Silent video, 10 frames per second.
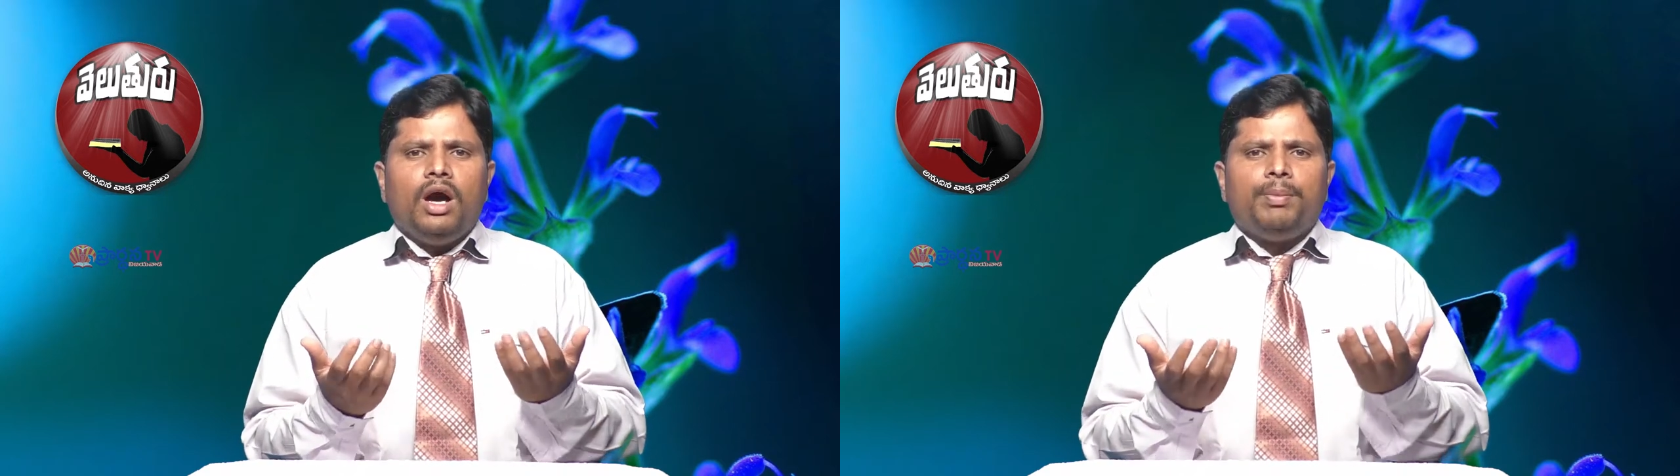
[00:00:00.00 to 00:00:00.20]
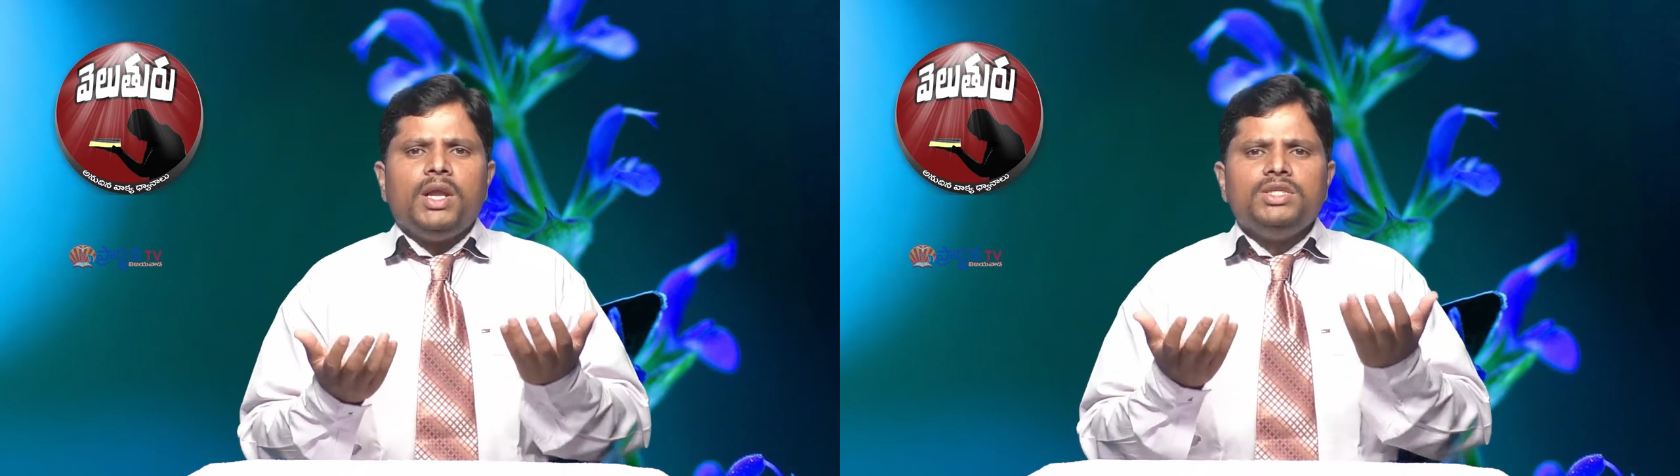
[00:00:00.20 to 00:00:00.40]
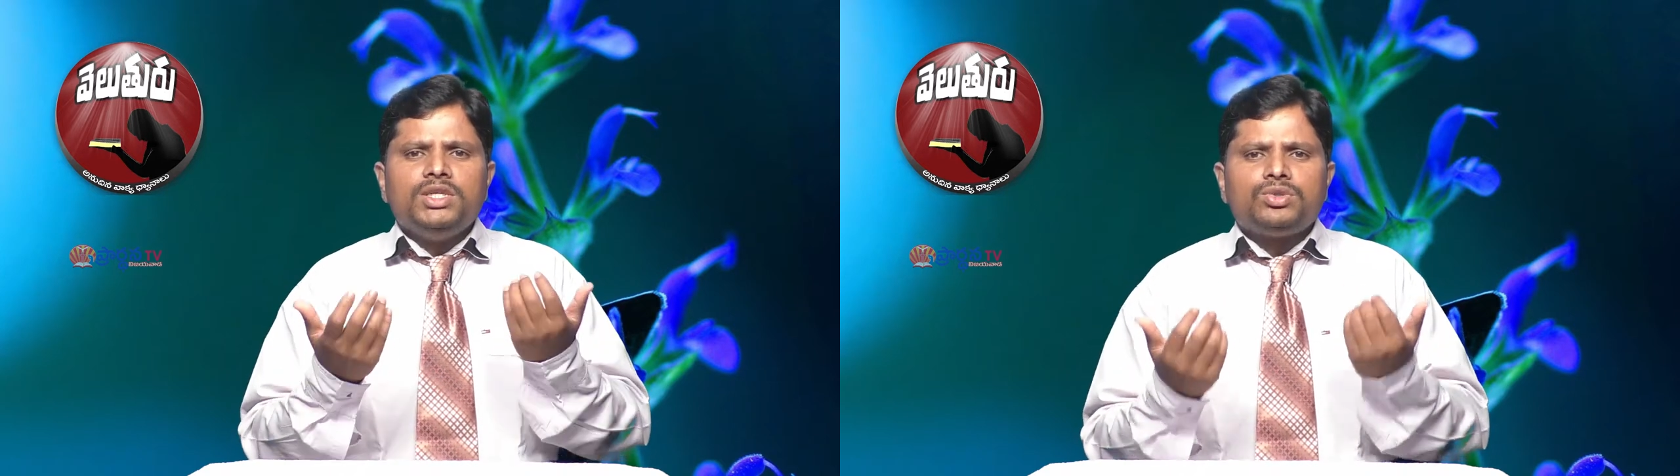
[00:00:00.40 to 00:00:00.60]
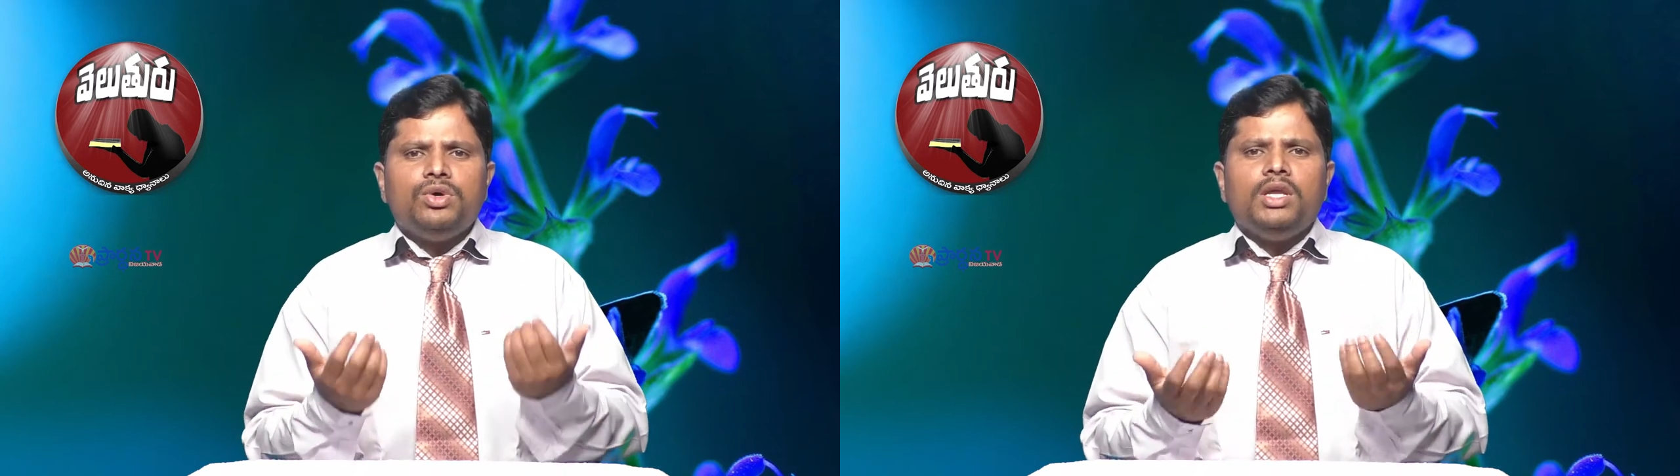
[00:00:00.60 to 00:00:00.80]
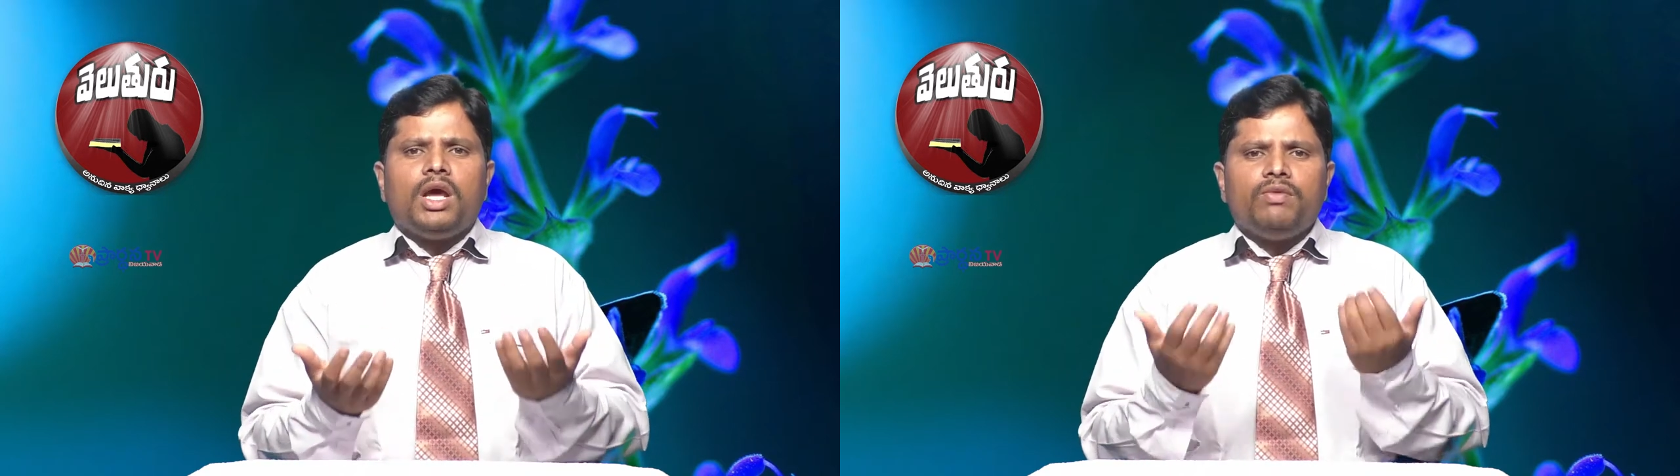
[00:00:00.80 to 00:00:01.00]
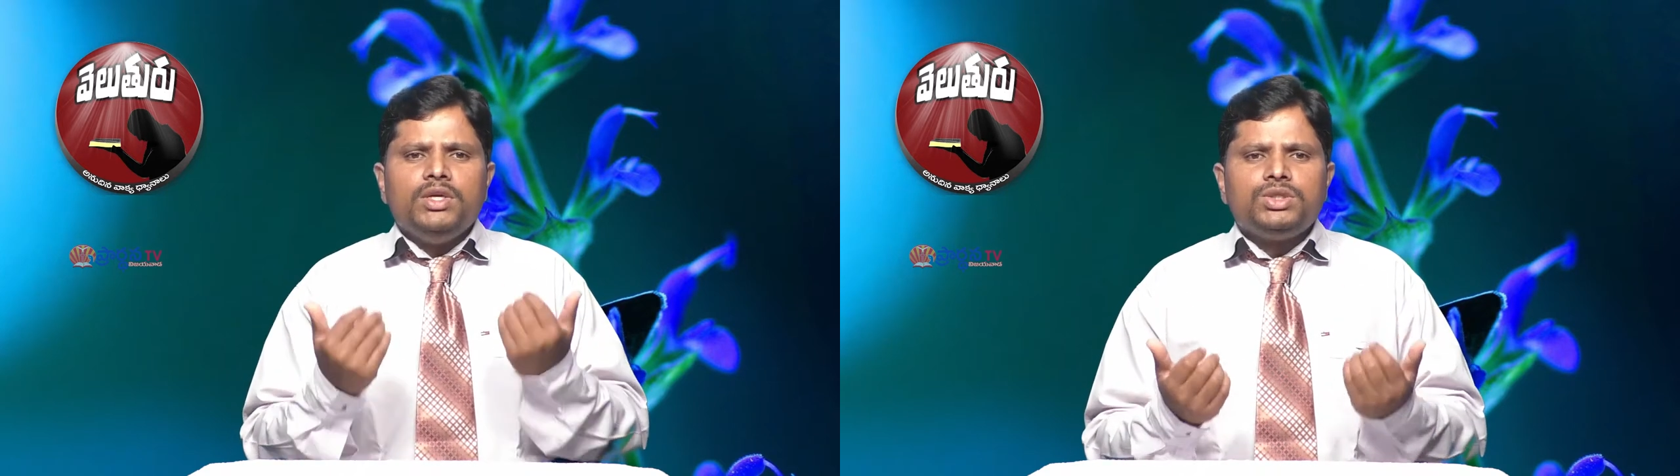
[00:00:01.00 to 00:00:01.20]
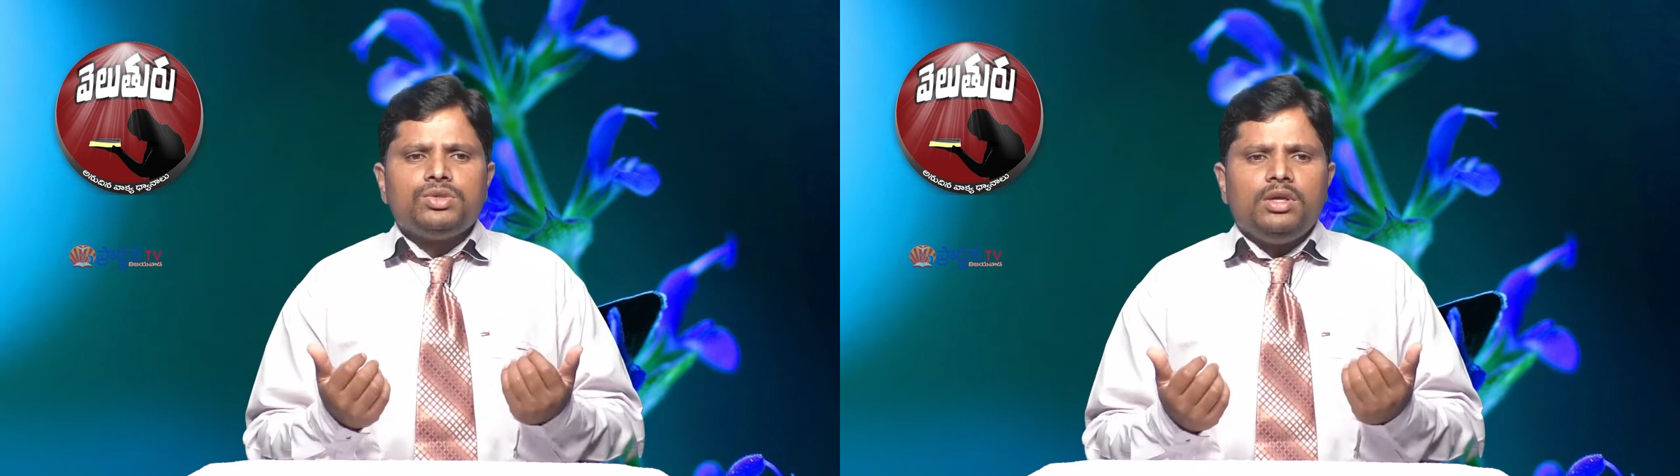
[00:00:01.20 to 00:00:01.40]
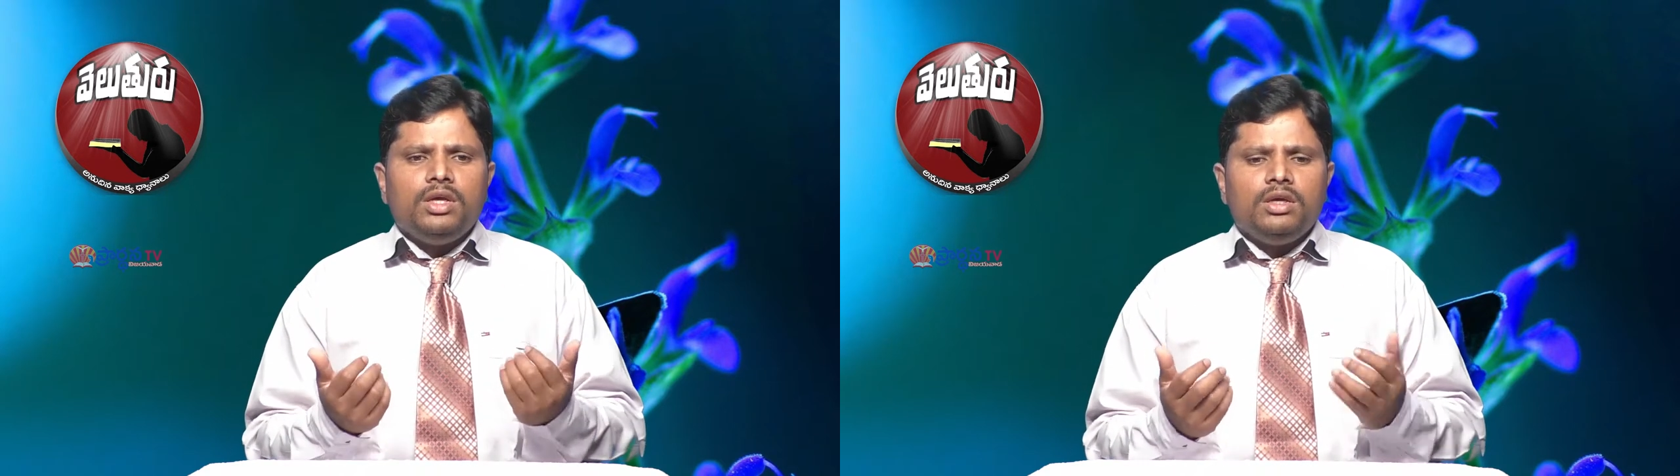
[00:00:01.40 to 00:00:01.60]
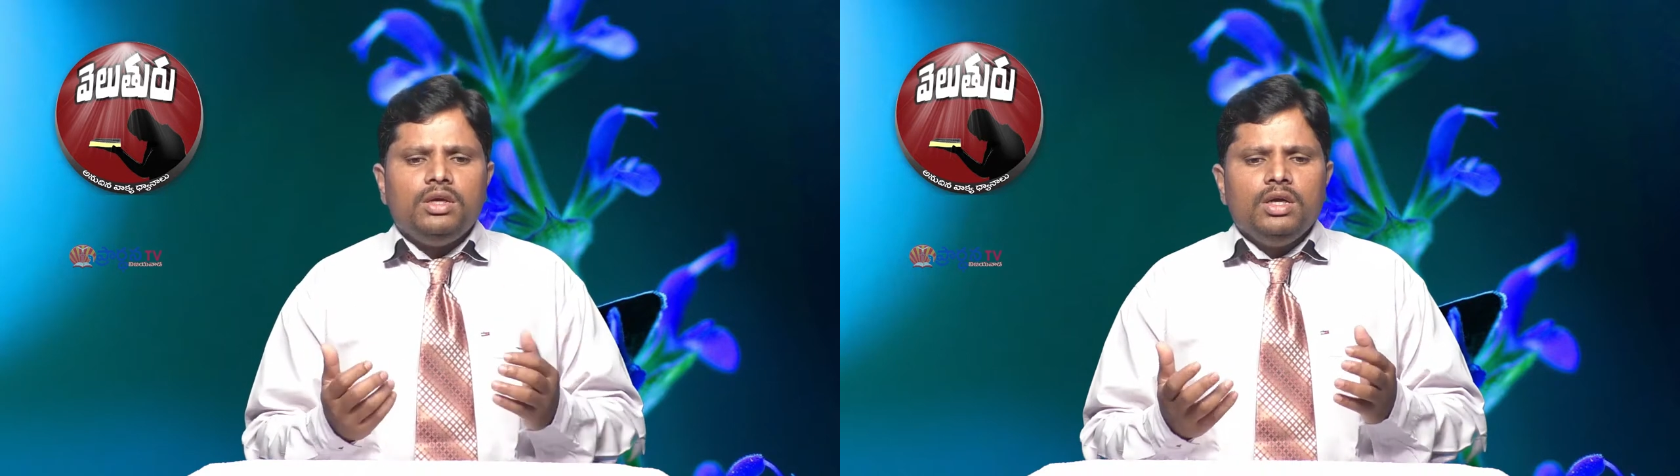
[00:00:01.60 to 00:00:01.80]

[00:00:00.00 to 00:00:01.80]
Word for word: అప్లై చేసుకొని అన్వయించుకొని